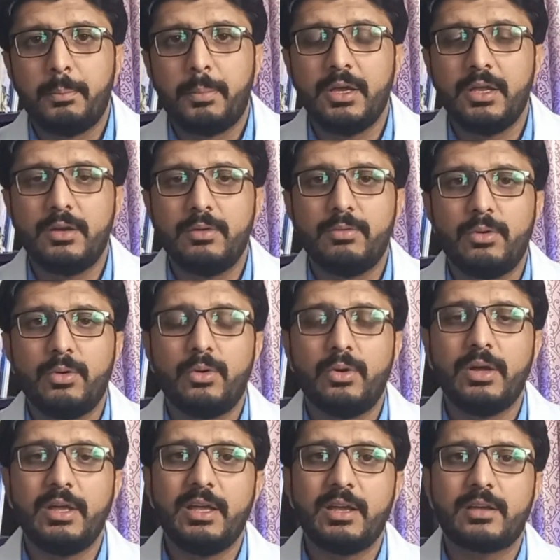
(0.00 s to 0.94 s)
फिर वो
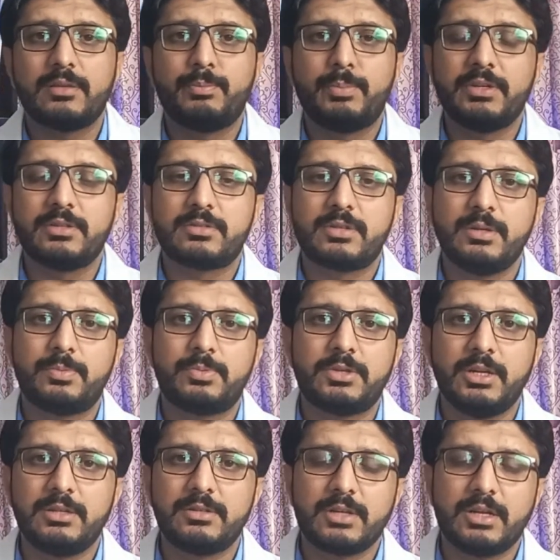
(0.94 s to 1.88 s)
एक
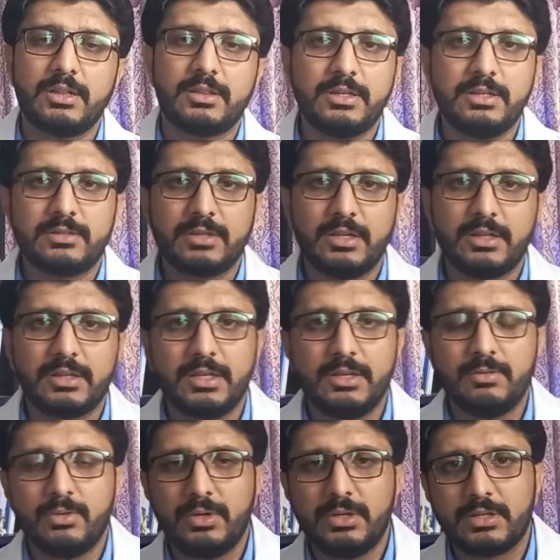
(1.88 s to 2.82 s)
प्रिस्क्रिप्शन चलती
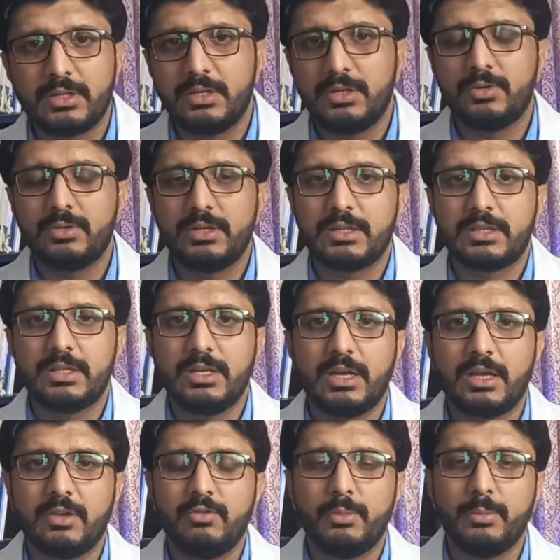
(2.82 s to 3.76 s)
चलती वो इतनी हो जाती
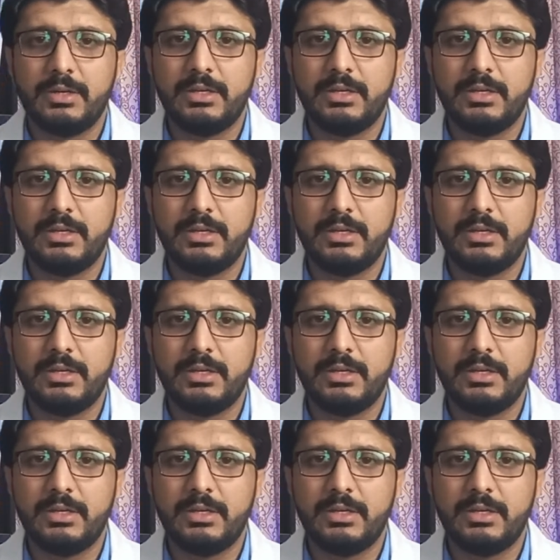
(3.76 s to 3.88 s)
है कि वो